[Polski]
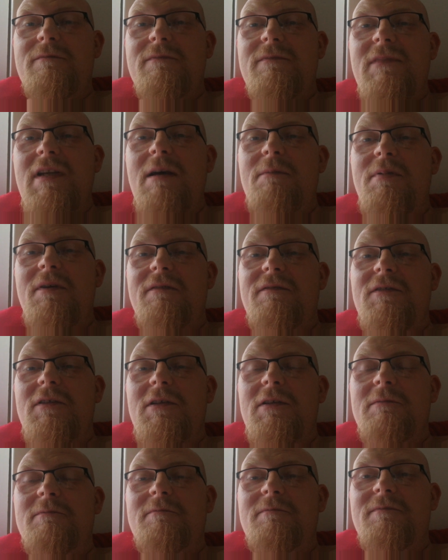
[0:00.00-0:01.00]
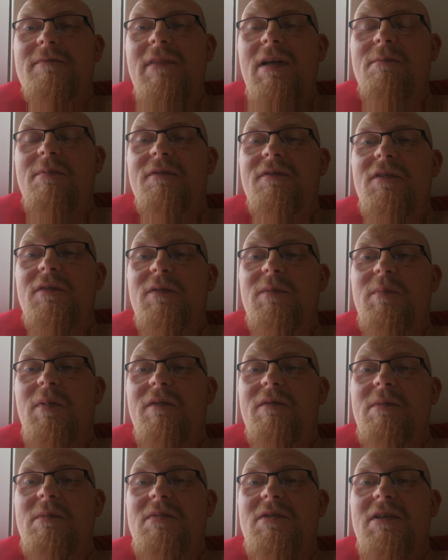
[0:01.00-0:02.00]
Na pewno, na pewno
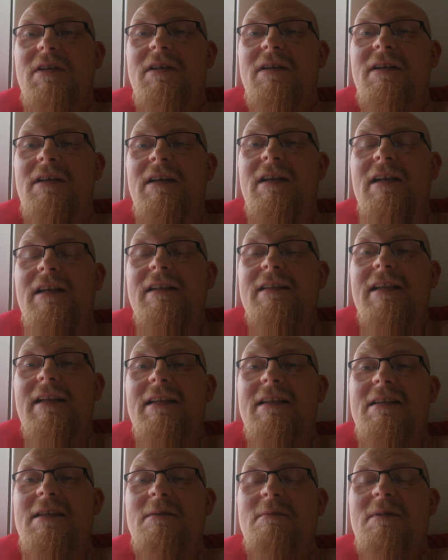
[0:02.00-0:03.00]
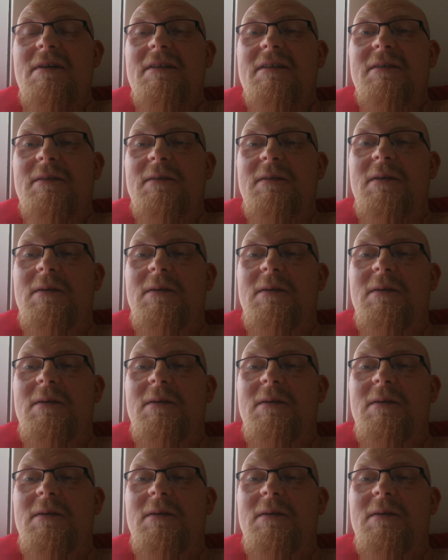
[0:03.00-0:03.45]
wypowiem się na ten temat